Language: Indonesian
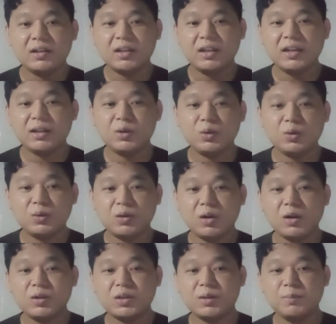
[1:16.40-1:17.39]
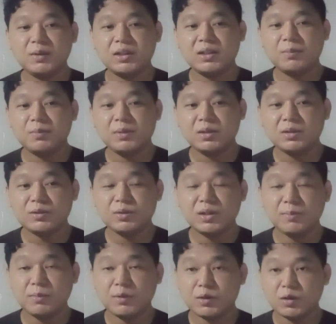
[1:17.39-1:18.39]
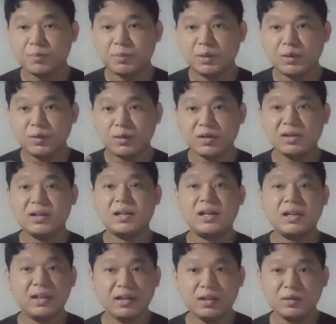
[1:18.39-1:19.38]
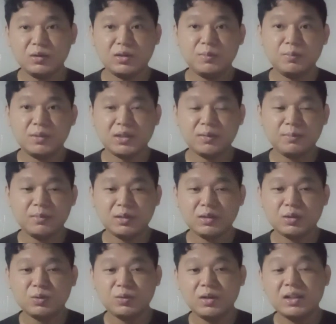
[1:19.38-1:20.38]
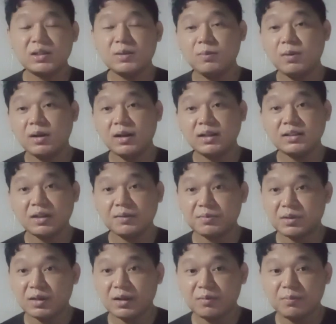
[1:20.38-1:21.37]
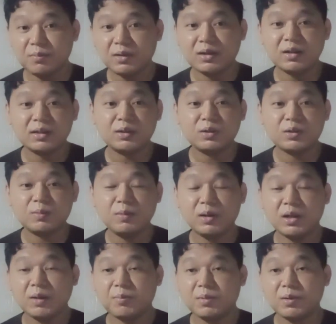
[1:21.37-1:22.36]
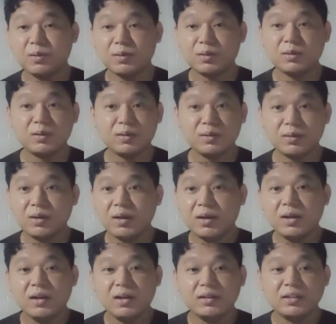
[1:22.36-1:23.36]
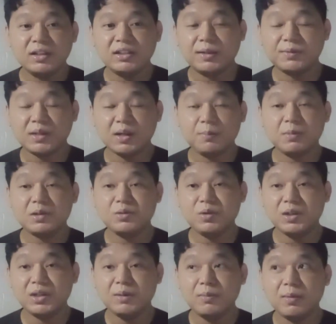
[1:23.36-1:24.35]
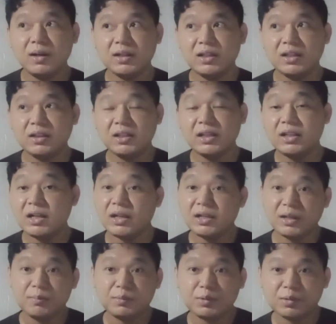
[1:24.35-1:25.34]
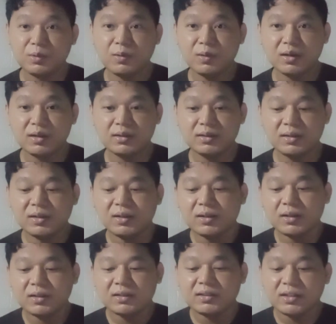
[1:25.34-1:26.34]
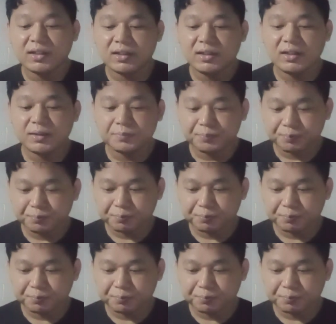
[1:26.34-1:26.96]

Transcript: kayak gitu kalau teman-teman sudah menonton video orang lain itu teman-teman sudah sebagai subscriber atau sebagai penonton di subscriber juga dibagi tiga ya menurut gua jadi